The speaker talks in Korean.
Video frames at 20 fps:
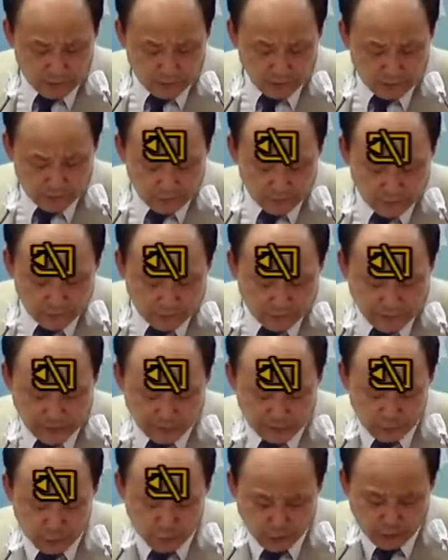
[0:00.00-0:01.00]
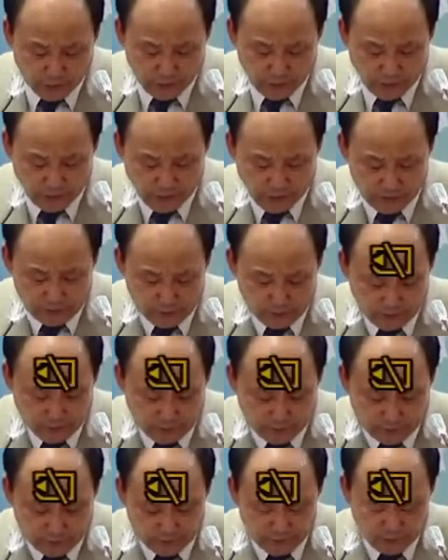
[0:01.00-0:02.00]
그들의
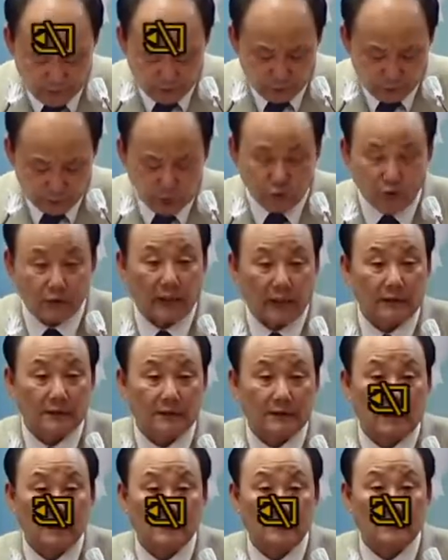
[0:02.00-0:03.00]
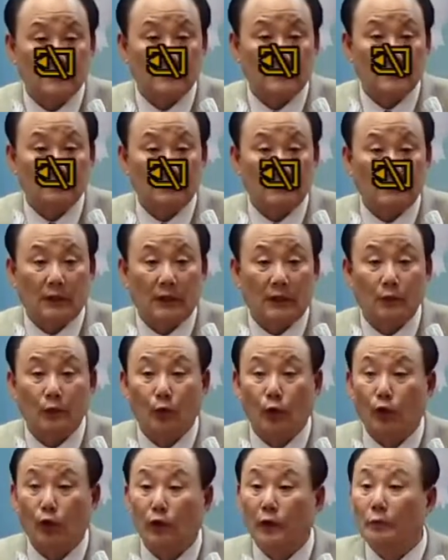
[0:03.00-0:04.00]
죄에서 구원할 자이심이라.
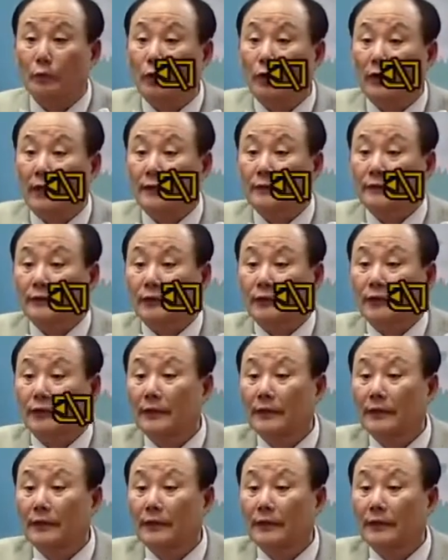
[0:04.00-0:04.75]
거기 뭐라 했어요?